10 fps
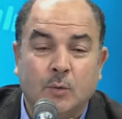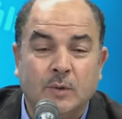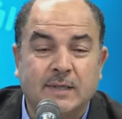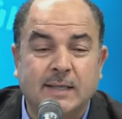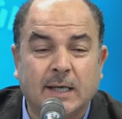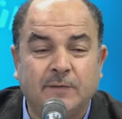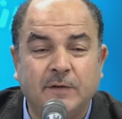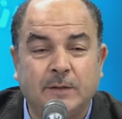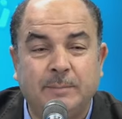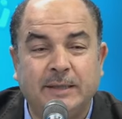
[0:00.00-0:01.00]

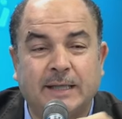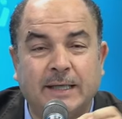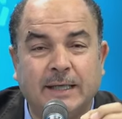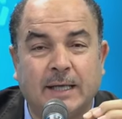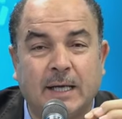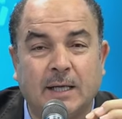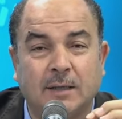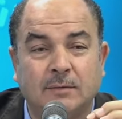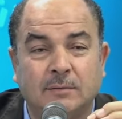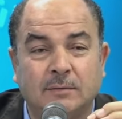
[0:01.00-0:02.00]
وتصرفت
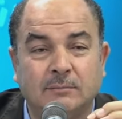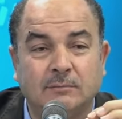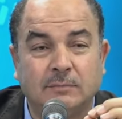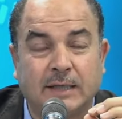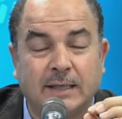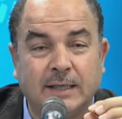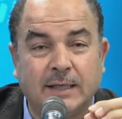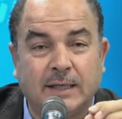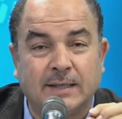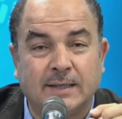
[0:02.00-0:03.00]
بطريقة
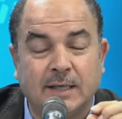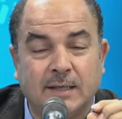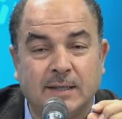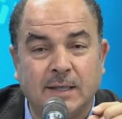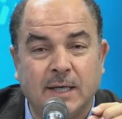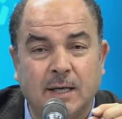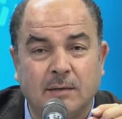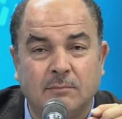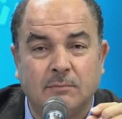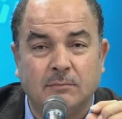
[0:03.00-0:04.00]
كذلك
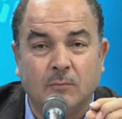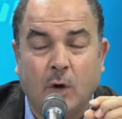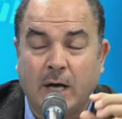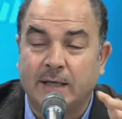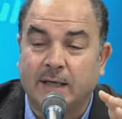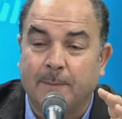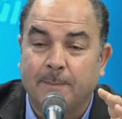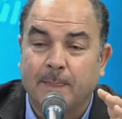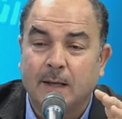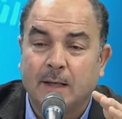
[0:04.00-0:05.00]
سياسية محنكة
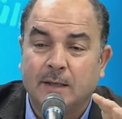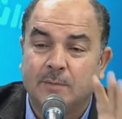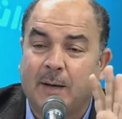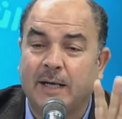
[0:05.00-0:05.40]
ايش